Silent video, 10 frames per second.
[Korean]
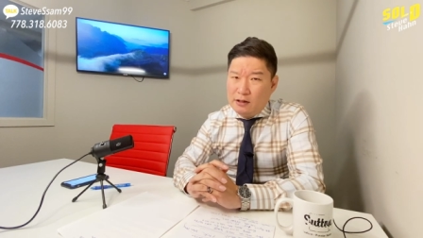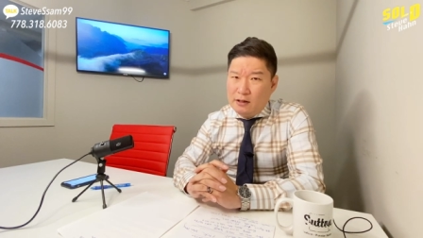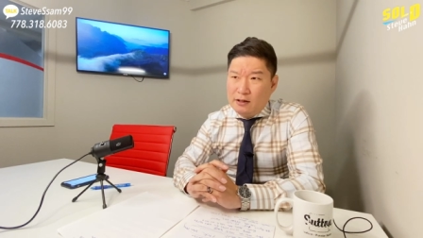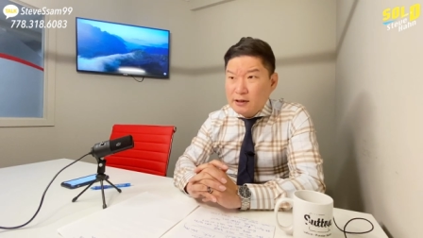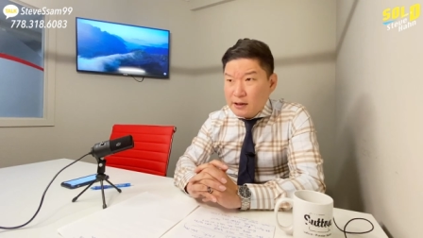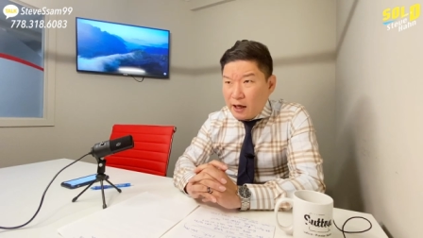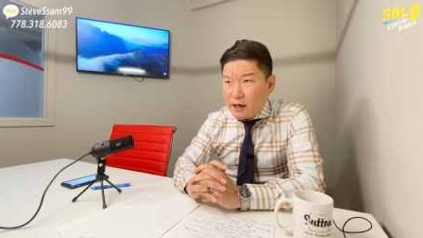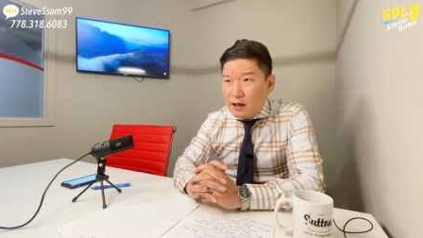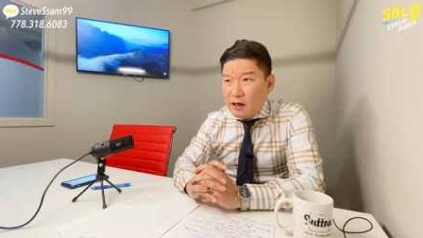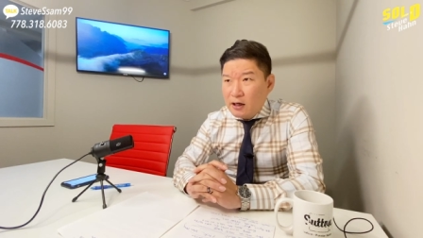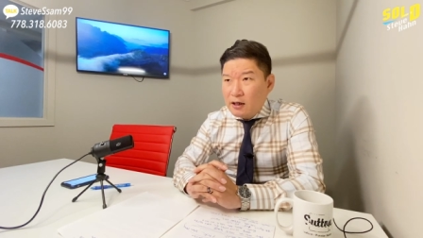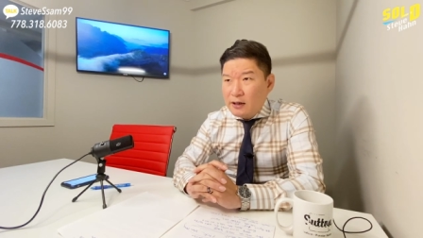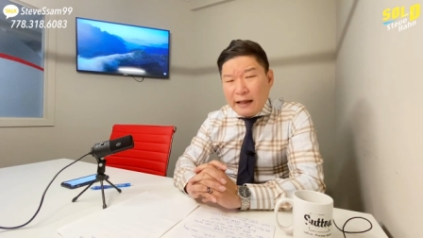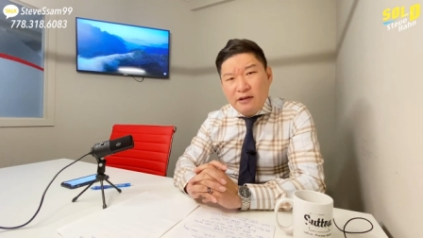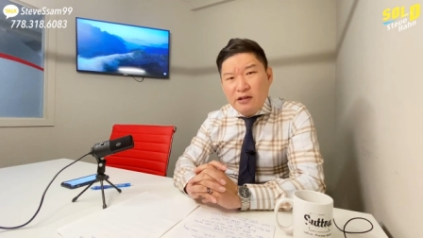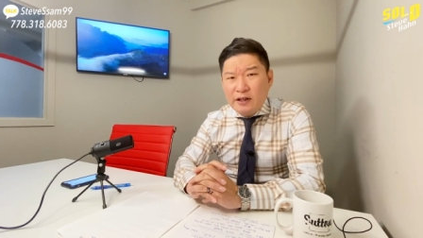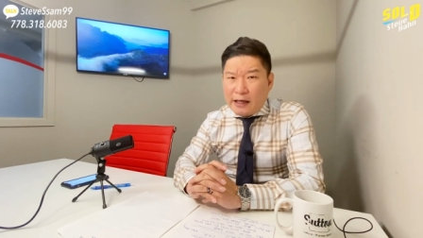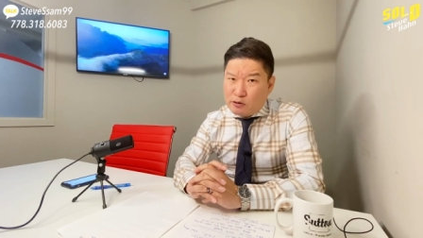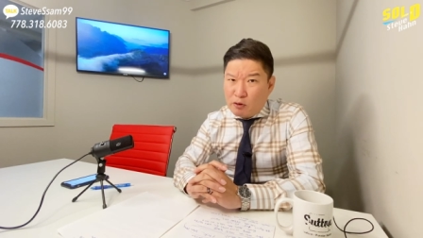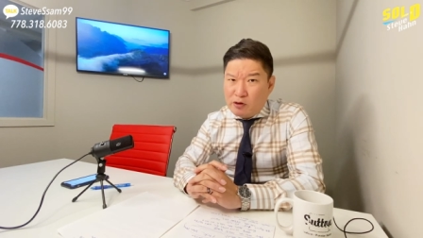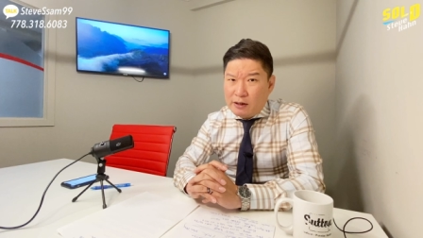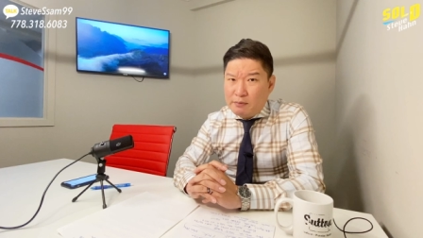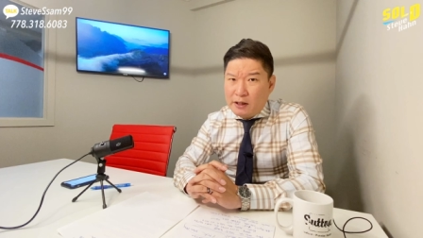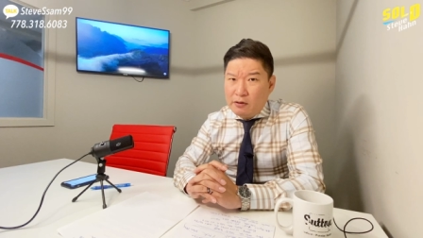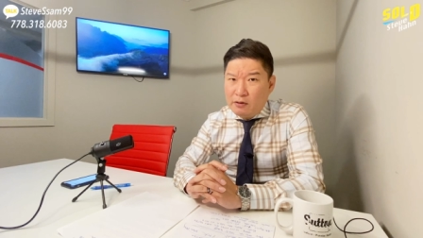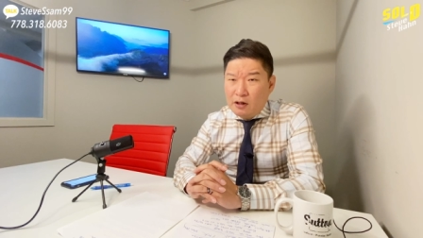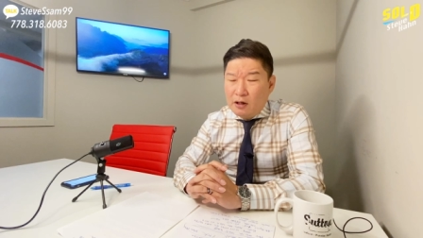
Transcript: 근데 렌트는 계속하고 있단 말이에요.